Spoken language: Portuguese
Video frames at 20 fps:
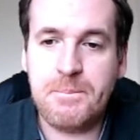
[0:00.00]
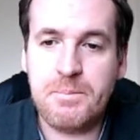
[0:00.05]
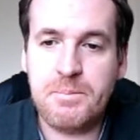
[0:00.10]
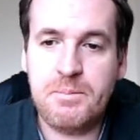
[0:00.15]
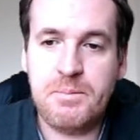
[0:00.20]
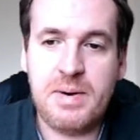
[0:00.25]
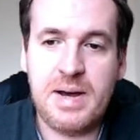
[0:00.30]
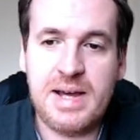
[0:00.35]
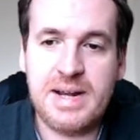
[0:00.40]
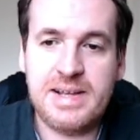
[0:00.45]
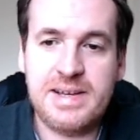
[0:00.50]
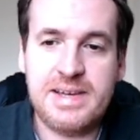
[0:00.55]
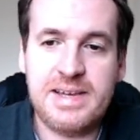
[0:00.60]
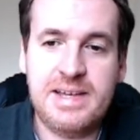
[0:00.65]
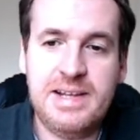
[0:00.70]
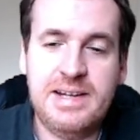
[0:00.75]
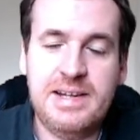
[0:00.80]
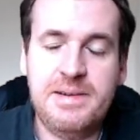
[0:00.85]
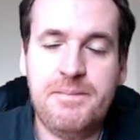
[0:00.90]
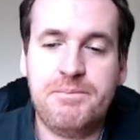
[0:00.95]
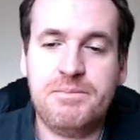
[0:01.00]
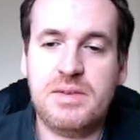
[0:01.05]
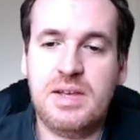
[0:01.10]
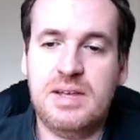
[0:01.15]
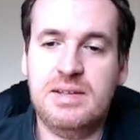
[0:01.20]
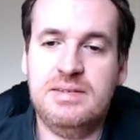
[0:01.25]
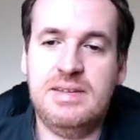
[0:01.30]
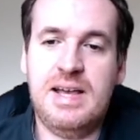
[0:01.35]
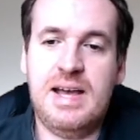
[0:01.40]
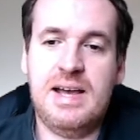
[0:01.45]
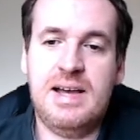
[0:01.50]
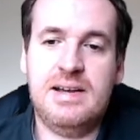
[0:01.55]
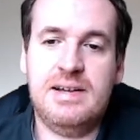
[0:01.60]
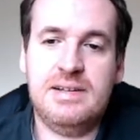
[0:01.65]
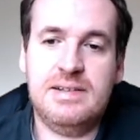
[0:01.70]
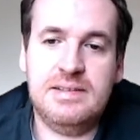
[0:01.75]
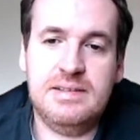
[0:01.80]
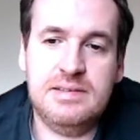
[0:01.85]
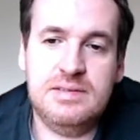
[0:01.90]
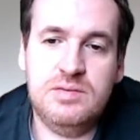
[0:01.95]
para ele na,
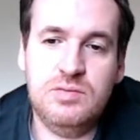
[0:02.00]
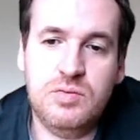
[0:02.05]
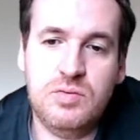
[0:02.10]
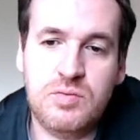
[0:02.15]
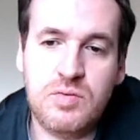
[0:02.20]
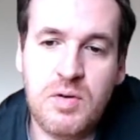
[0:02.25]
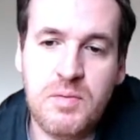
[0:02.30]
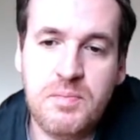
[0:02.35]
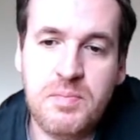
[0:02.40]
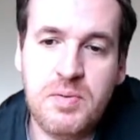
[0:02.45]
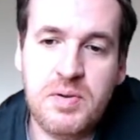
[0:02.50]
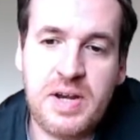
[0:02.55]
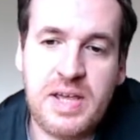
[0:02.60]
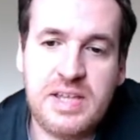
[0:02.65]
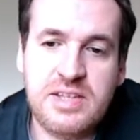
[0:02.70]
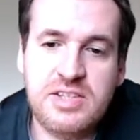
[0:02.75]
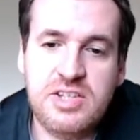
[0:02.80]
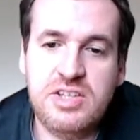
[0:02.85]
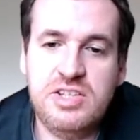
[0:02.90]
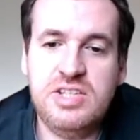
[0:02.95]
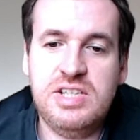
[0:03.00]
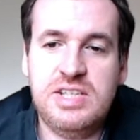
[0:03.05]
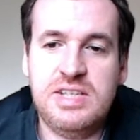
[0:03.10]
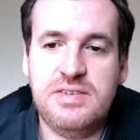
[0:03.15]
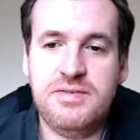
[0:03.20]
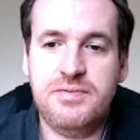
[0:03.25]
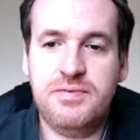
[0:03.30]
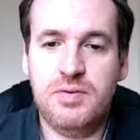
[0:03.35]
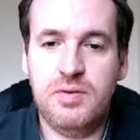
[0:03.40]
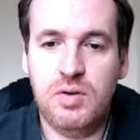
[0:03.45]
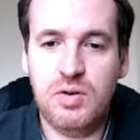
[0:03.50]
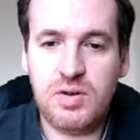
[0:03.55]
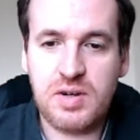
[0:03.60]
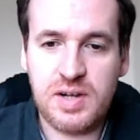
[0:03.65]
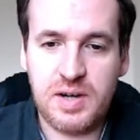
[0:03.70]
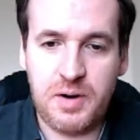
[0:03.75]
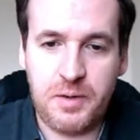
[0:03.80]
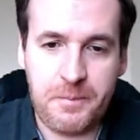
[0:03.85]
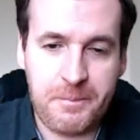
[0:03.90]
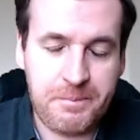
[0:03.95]
no componente de info
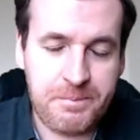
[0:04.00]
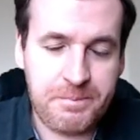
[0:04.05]
local.